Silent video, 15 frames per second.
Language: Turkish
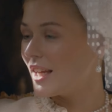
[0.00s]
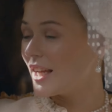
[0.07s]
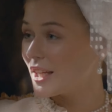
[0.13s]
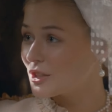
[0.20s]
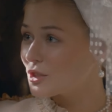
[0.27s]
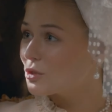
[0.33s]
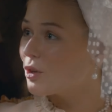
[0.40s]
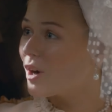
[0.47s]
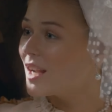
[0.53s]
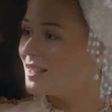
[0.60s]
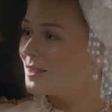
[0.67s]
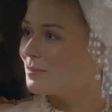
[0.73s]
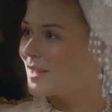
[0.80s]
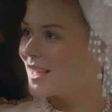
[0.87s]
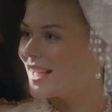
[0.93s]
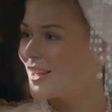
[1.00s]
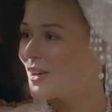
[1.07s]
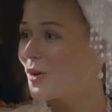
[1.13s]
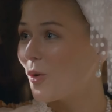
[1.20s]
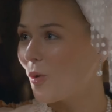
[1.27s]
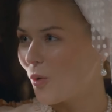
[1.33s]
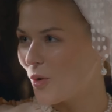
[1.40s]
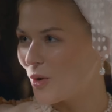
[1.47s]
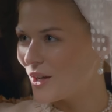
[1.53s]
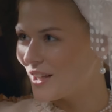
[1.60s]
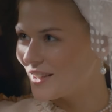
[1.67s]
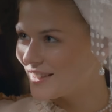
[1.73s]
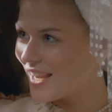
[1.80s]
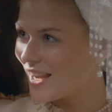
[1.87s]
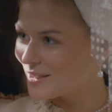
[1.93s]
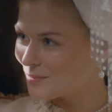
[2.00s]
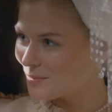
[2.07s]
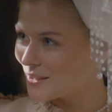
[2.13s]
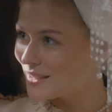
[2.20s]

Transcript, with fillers: her sualime öyle tatmin